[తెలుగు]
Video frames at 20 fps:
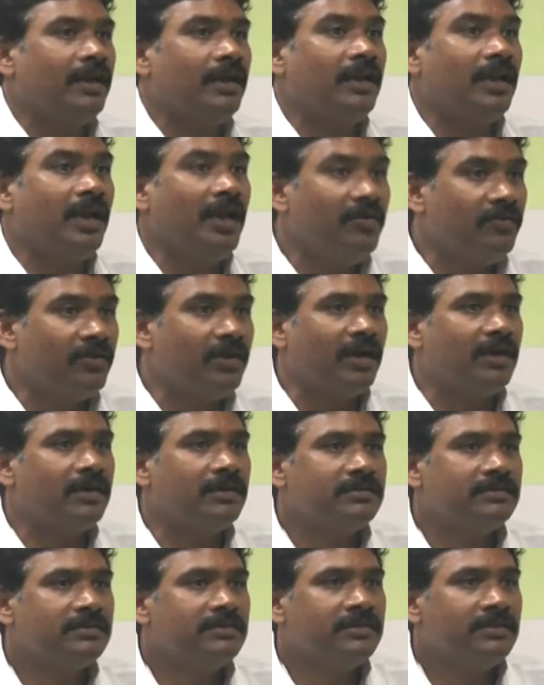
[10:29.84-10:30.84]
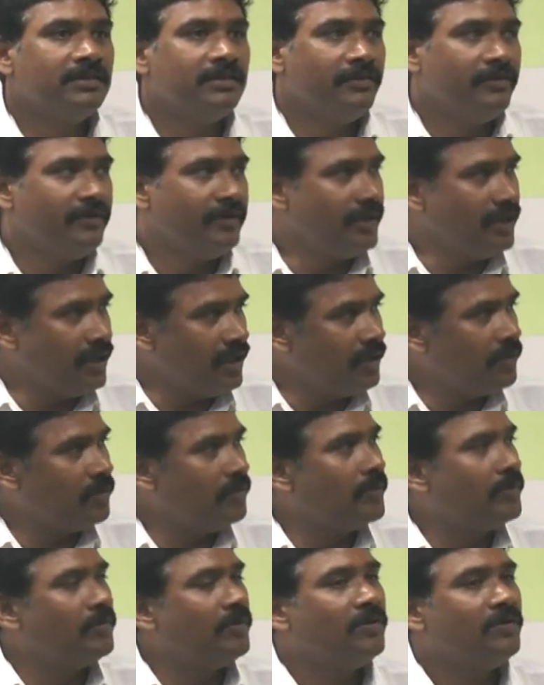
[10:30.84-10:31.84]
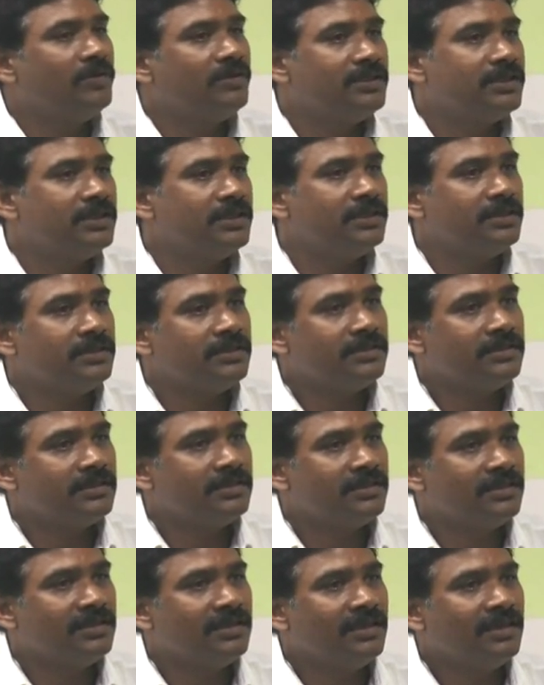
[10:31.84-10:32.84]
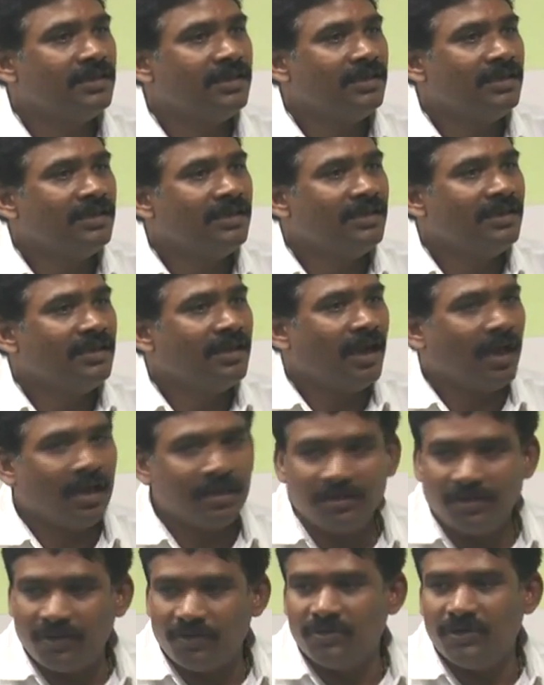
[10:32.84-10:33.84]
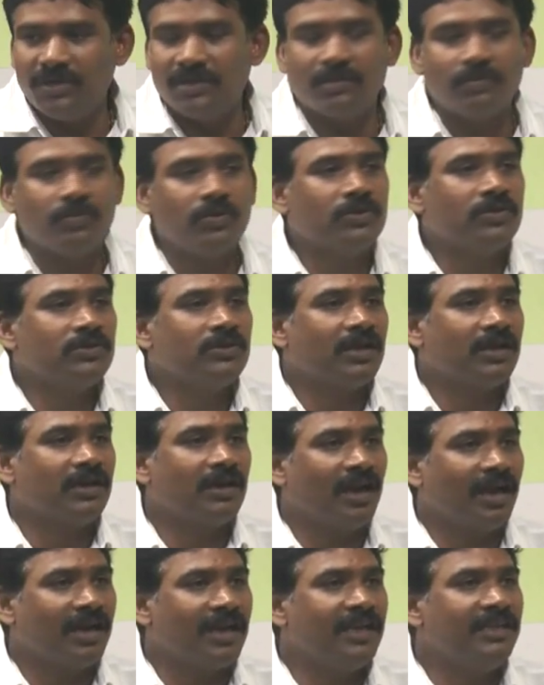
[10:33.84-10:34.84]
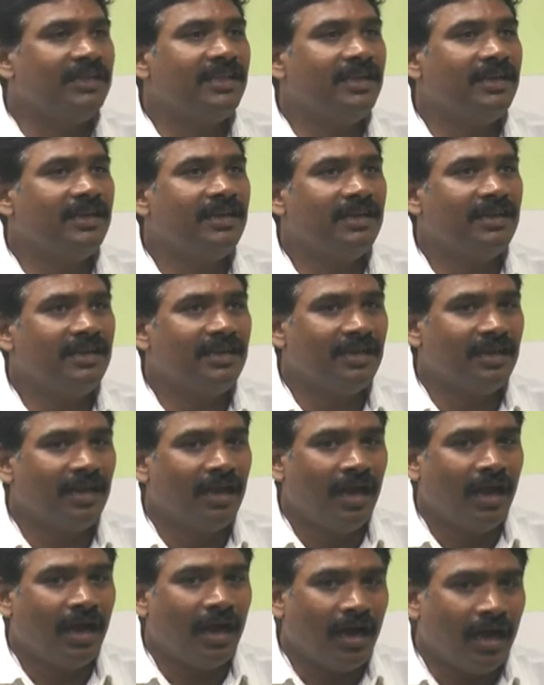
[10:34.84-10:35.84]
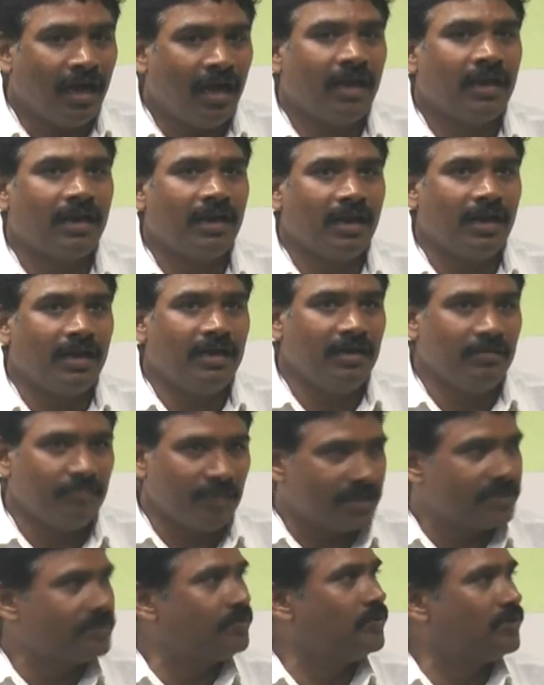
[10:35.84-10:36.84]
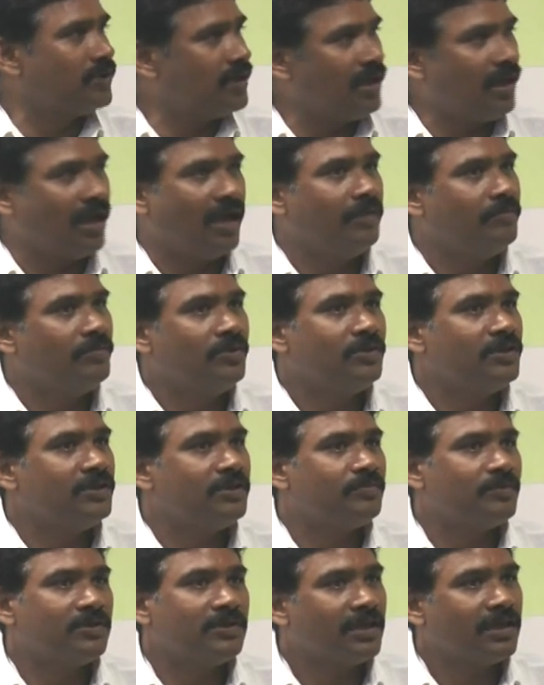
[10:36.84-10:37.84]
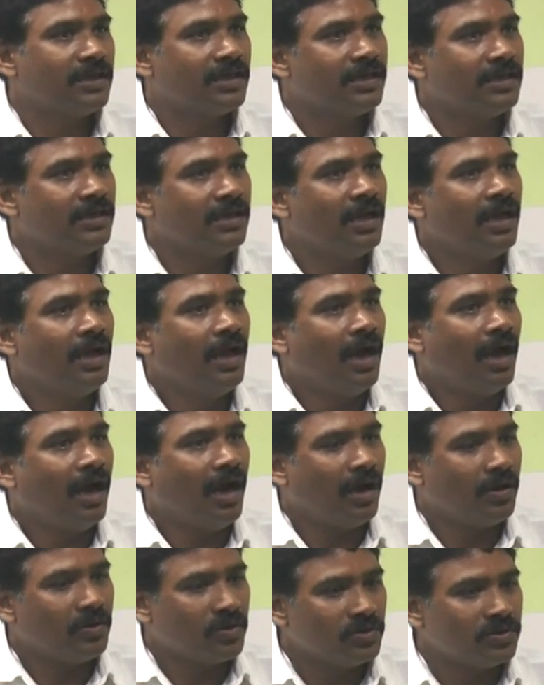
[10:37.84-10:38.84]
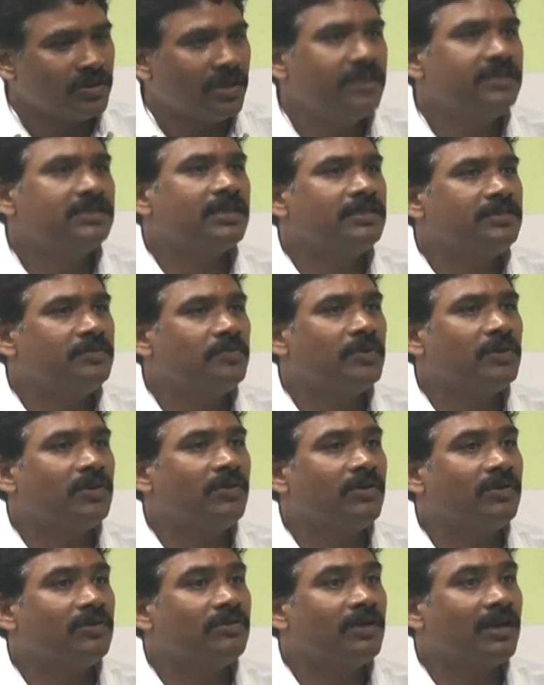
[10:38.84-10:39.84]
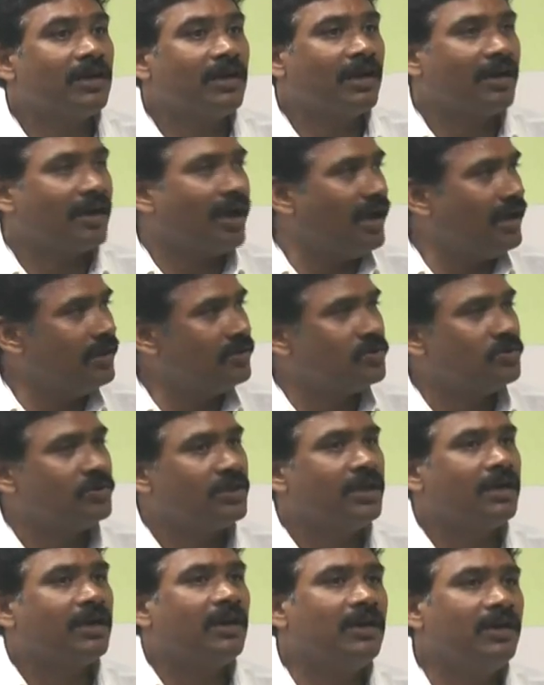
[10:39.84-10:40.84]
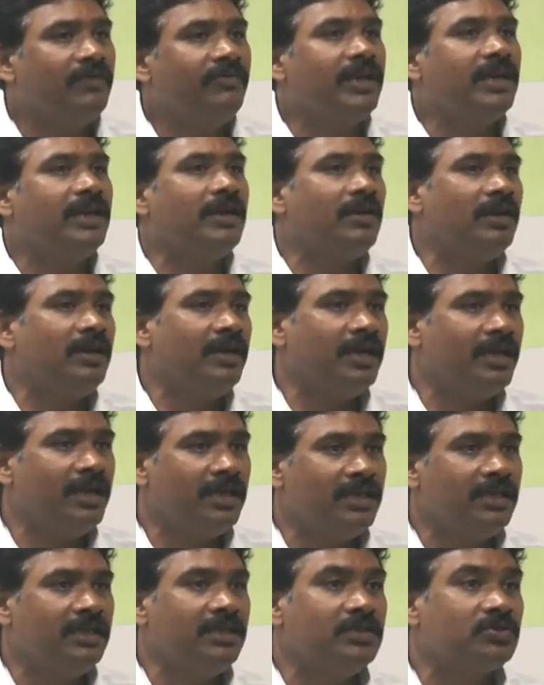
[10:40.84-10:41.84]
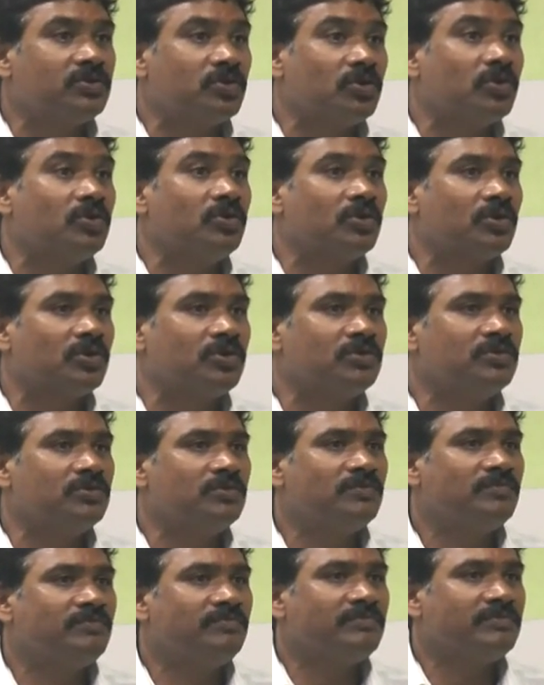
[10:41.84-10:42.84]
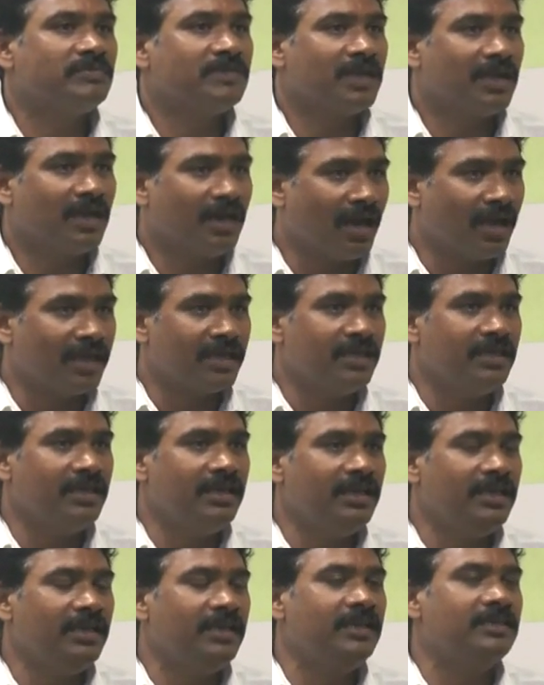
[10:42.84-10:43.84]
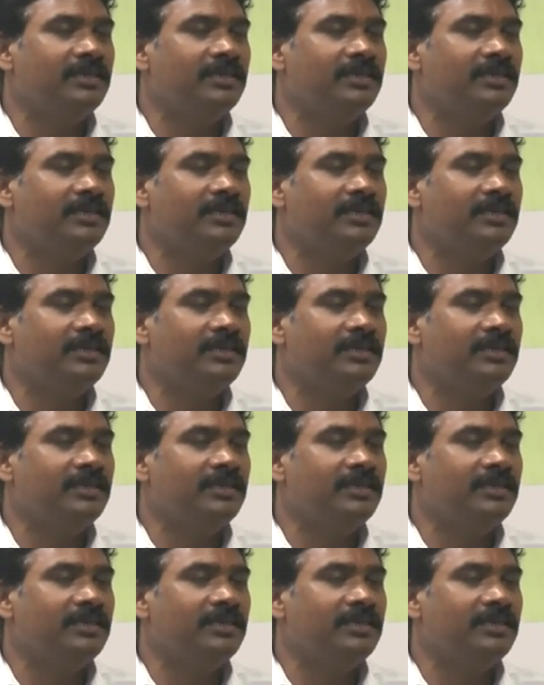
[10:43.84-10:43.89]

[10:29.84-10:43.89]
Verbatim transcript: ఆయన లైవ్గా ఇదే రూపంలో వచ్చి అందరూ నిద్రపోతున్నారు నాకైతే నేను మనస్ఫూర్తిగా ఆయన ముందు చెప్తున్నాను కానీ ఆ రోజు నేను చచ్చిపోదాం అనుకున్నాను నాకు ఆయన చూసిన కళ్ళు వేరే ఏది నేను చూడకూడదు ఇంకా నాకు ఈ